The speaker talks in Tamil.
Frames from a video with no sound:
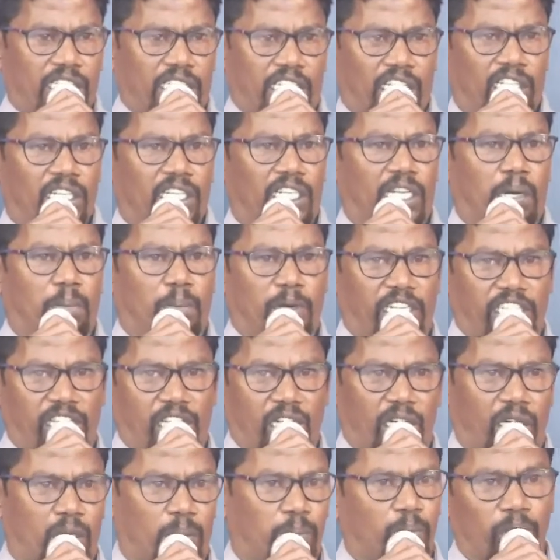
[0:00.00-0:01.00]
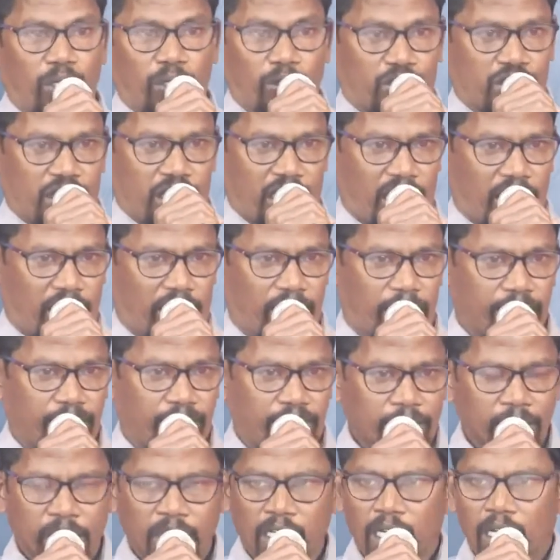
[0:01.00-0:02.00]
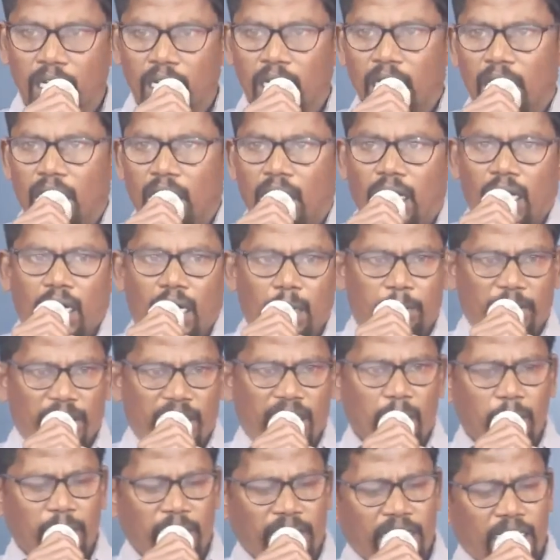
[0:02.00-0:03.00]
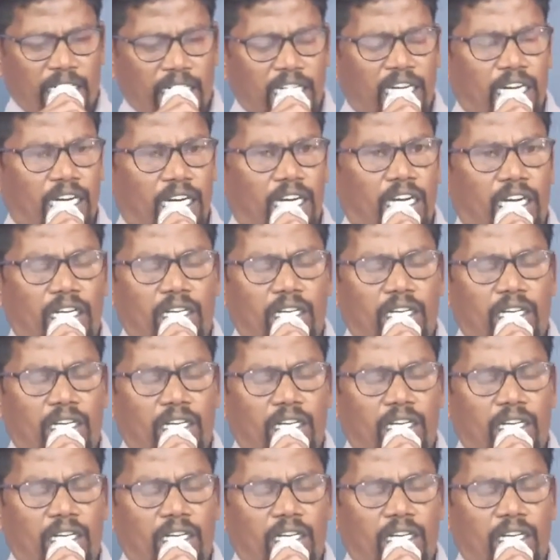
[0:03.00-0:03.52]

சட்டங்களை என்ன பண்ணியிருந்தாங்க போட்டு வச்சிருந்தாங்க அப்போ என்ன பண்ணுறாங்கன்னா